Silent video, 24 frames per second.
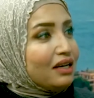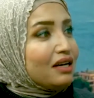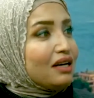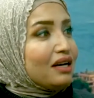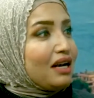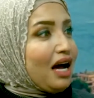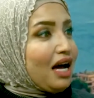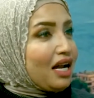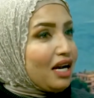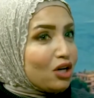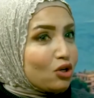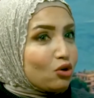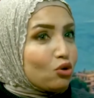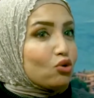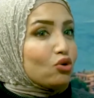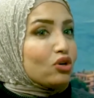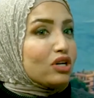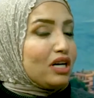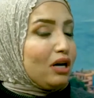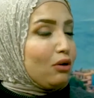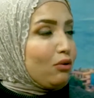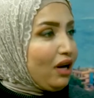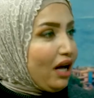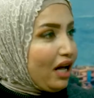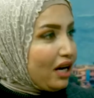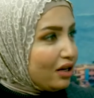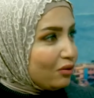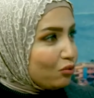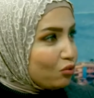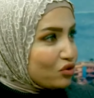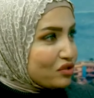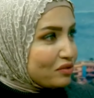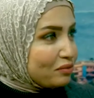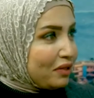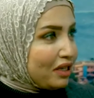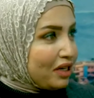للحاله الكرونيك او الحاله
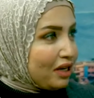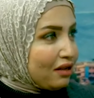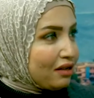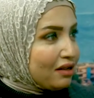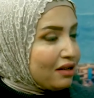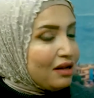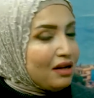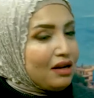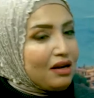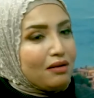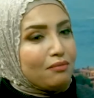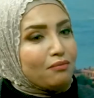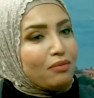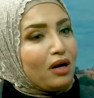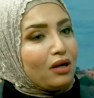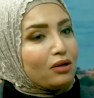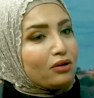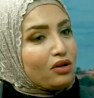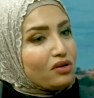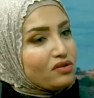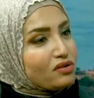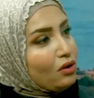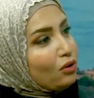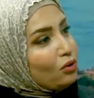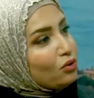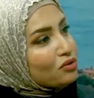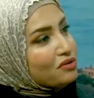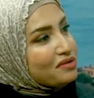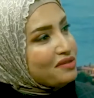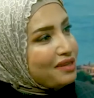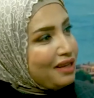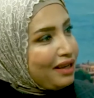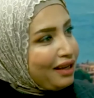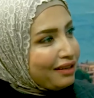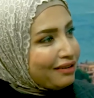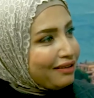المزمنه مم. بقى التساقط
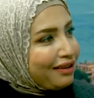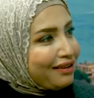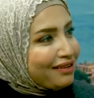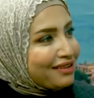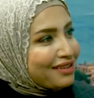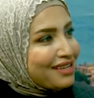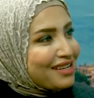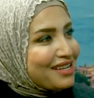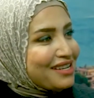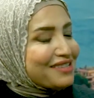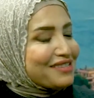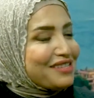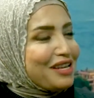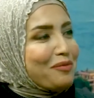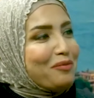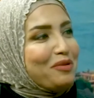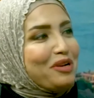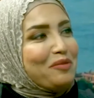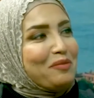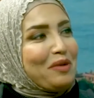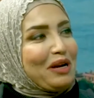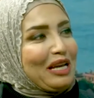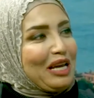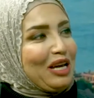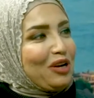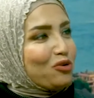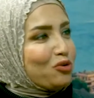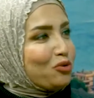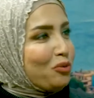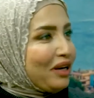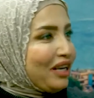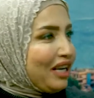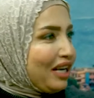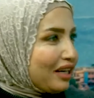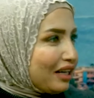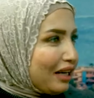زياده ساب لي مكانه
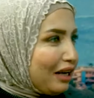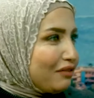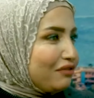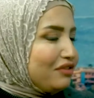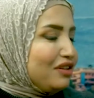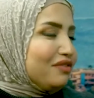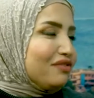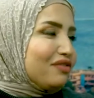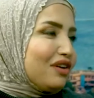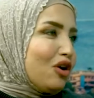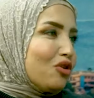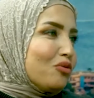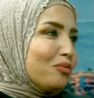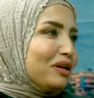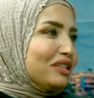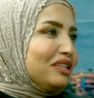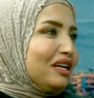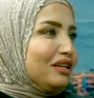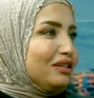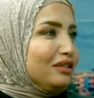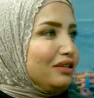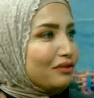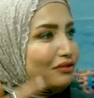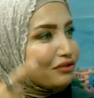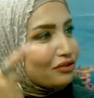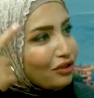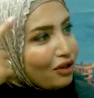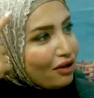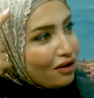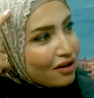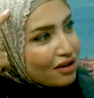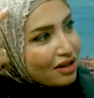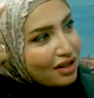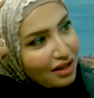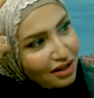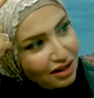مكان خفيف او بدا آه. يفضى
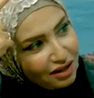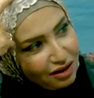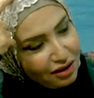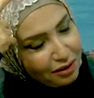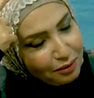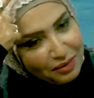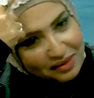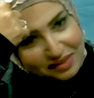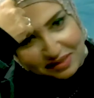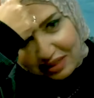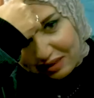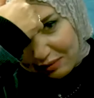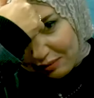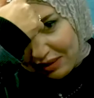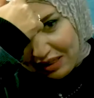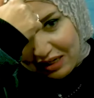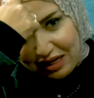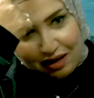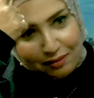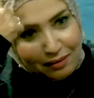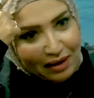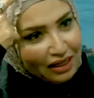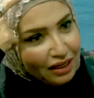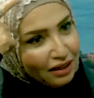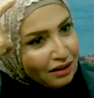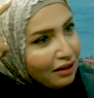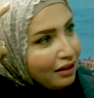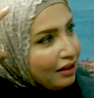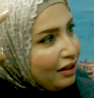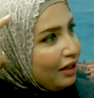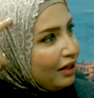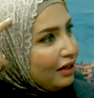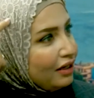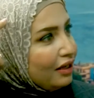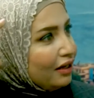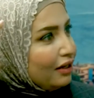بالذات من الاماكن اللي
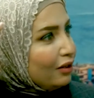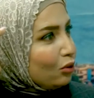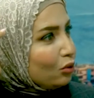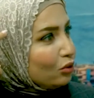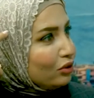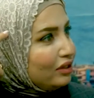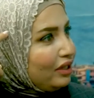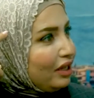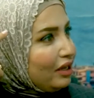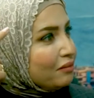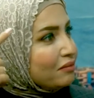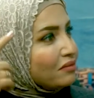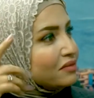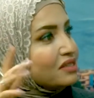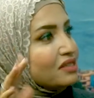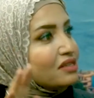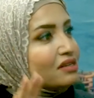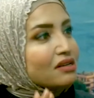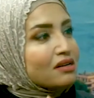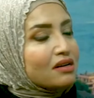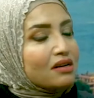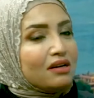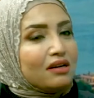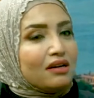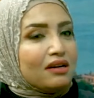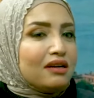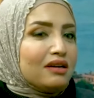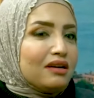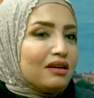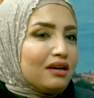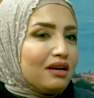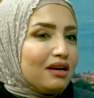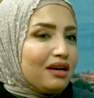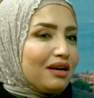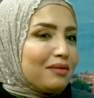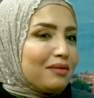هي اللي أيوة. قدام دي آه،